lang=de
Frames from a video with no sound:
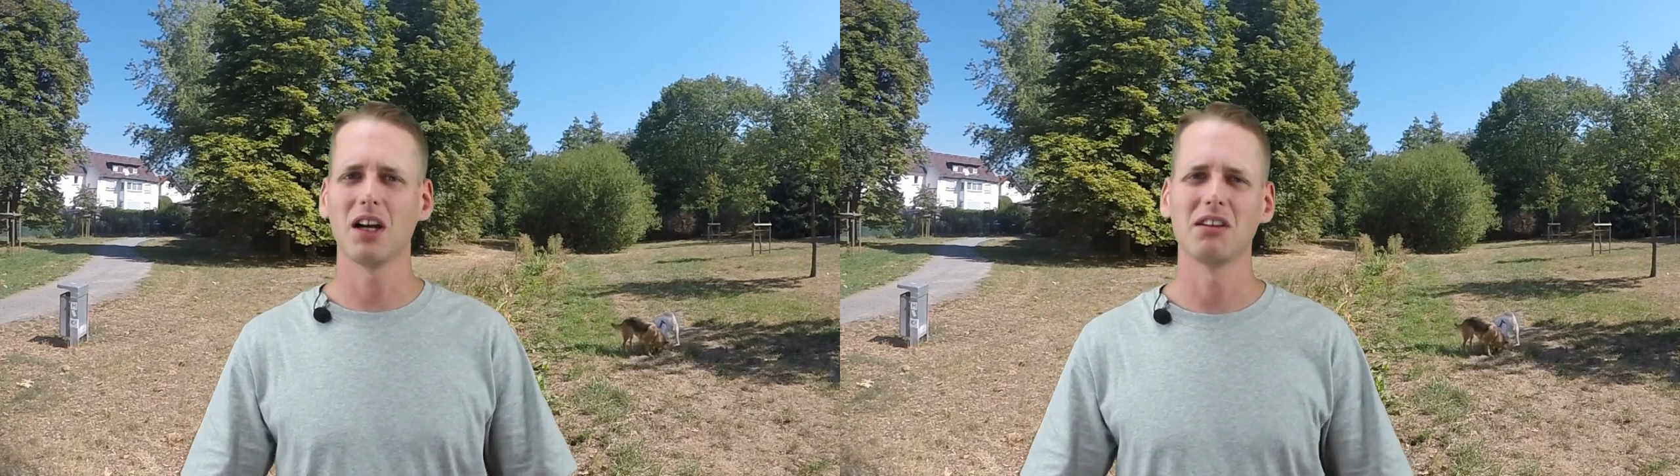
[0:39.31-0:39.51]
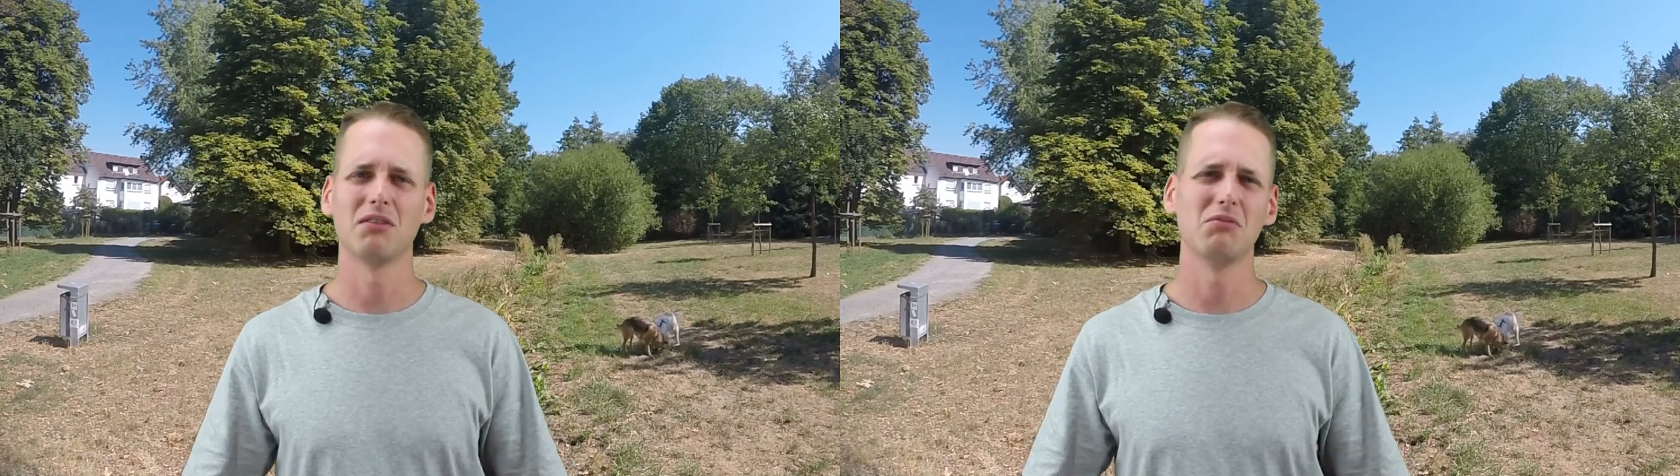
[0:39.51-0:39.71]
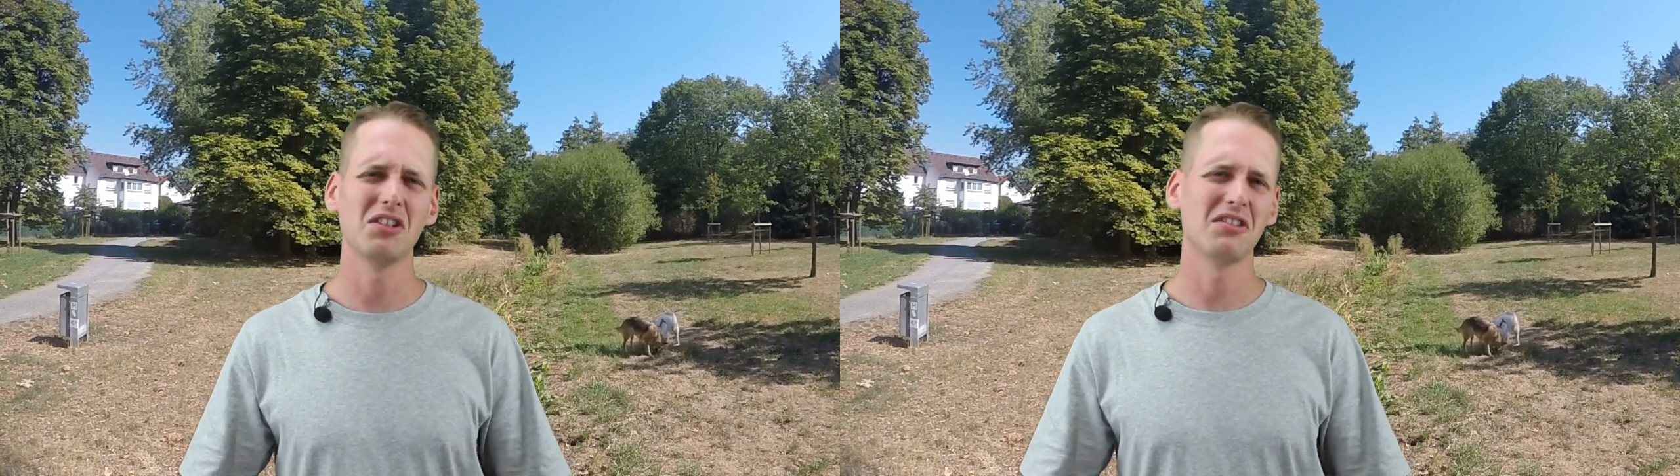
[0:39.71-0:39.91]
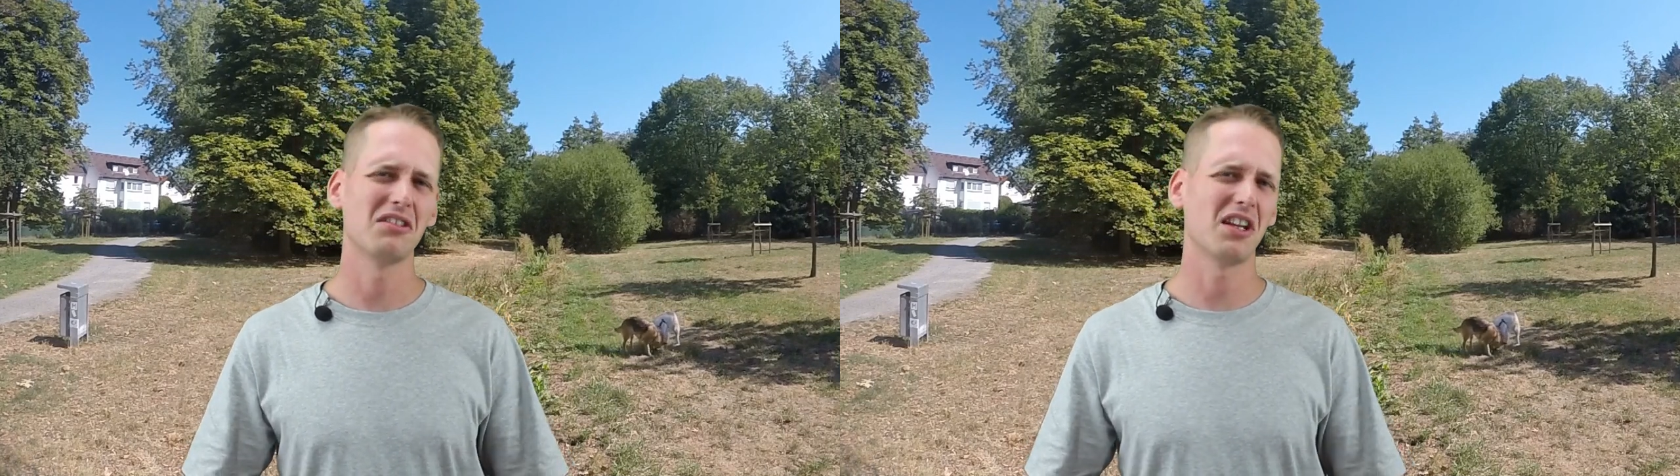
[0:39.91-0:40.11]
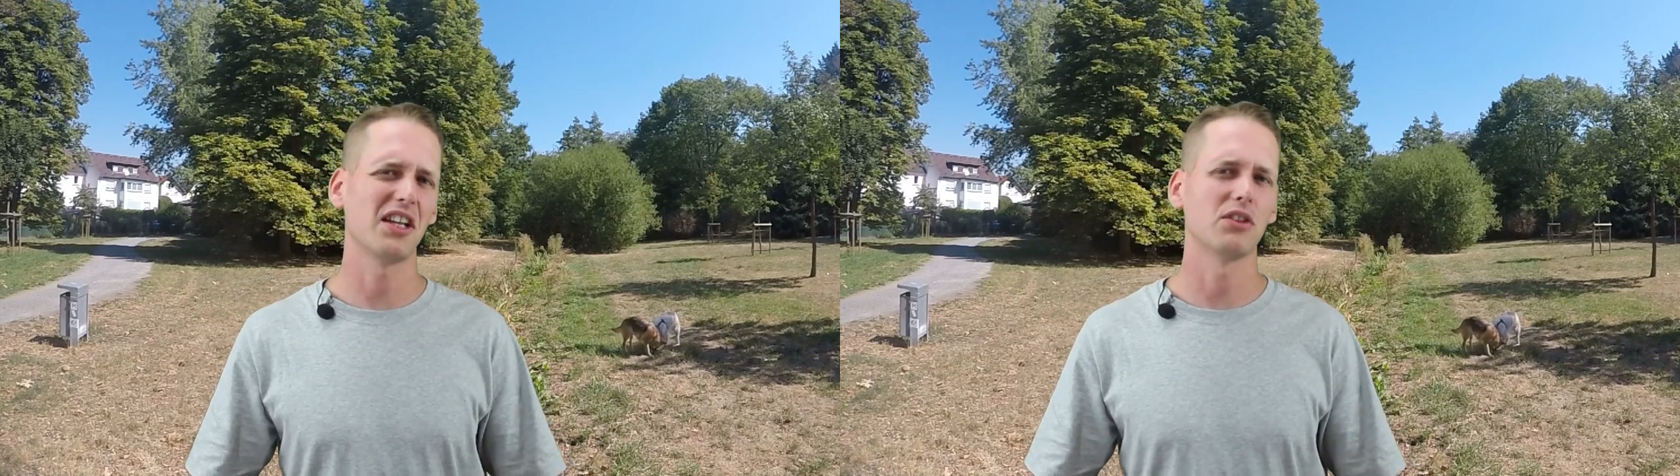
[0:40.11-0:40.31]
Rang,
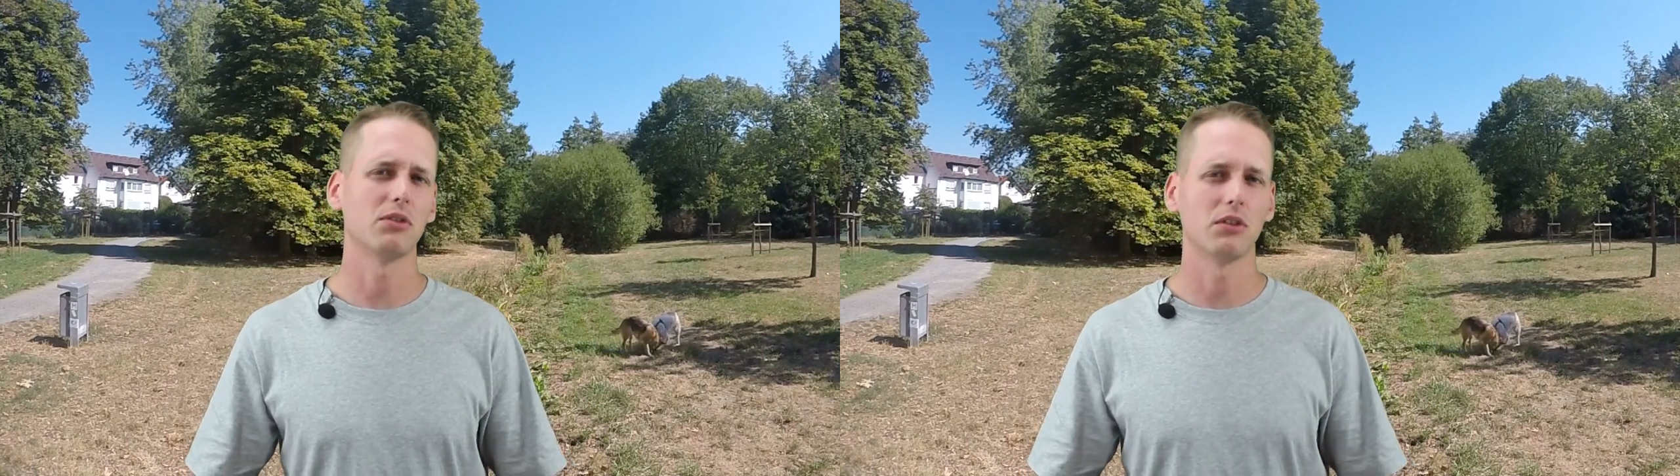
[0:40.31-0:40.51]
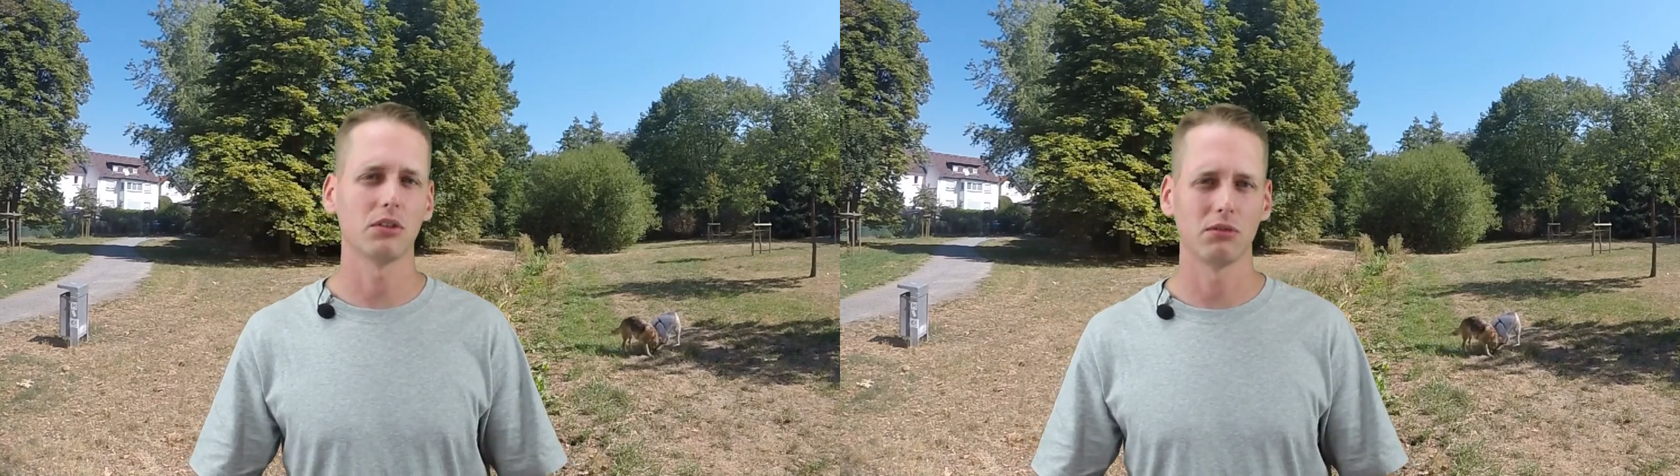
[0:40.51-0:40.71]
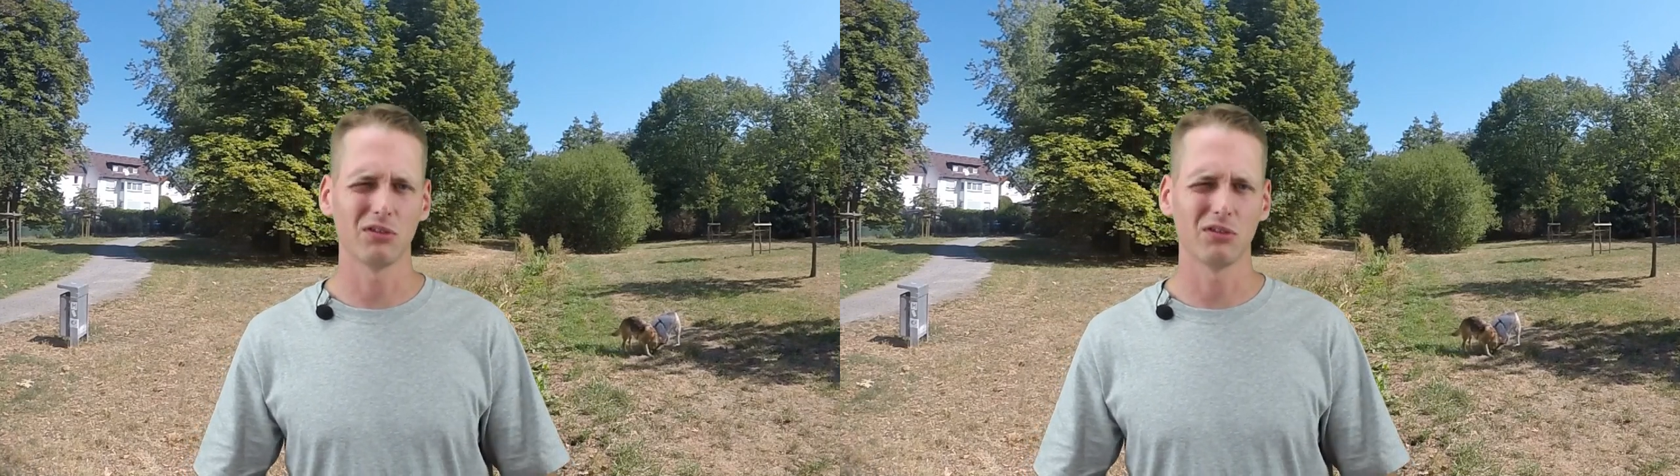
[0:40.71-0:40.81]
mindestens gleich hoch.